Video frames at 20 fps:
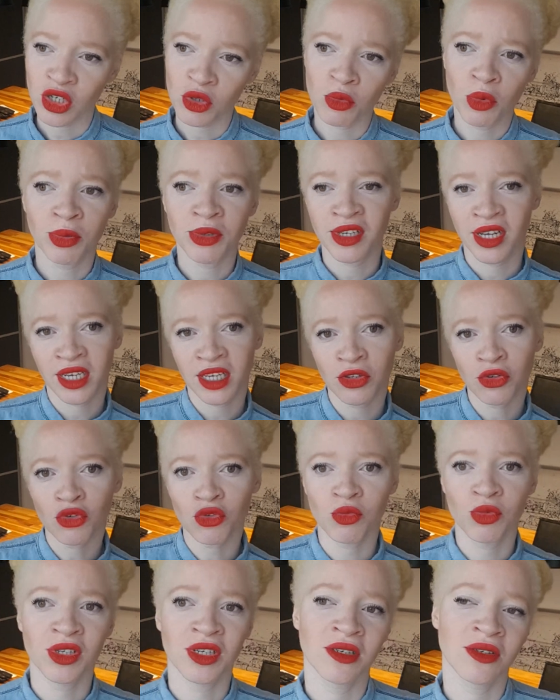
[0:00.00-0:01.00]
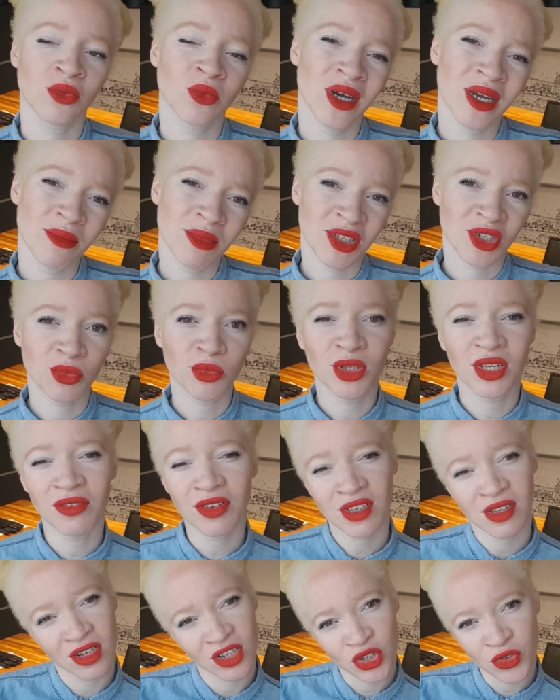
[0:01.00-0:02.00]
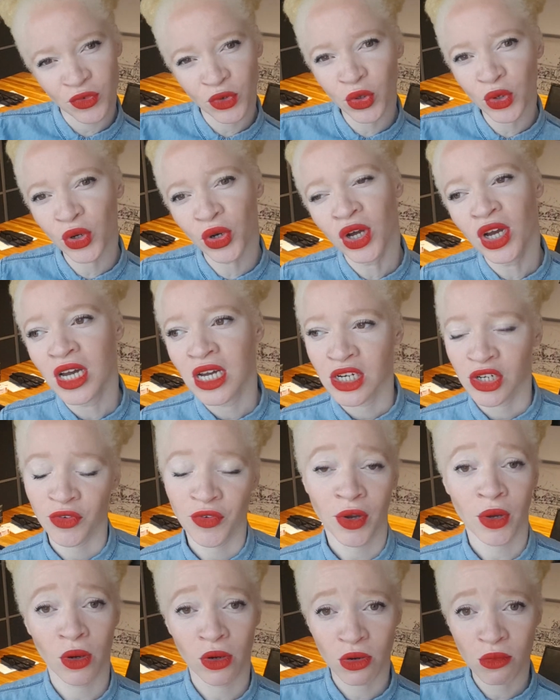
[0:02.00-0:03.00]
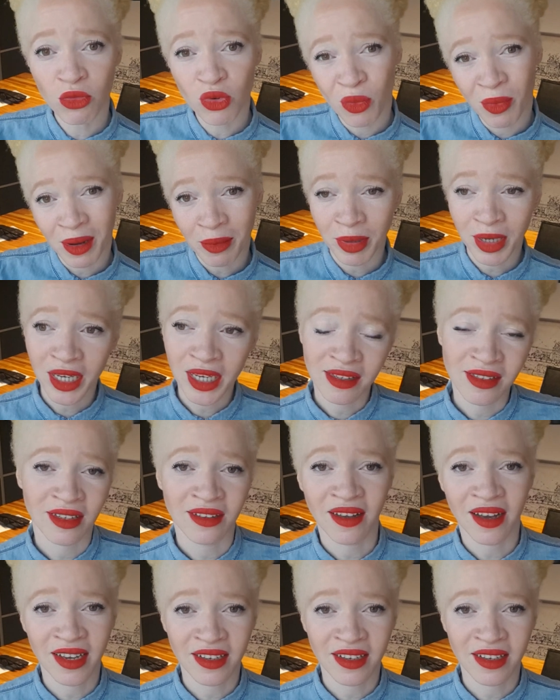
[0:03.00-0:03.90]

je me posais la question, je me disais, ouais, mais si je me défrise les cheveux, je vais faire quoi comme coupe après, etc.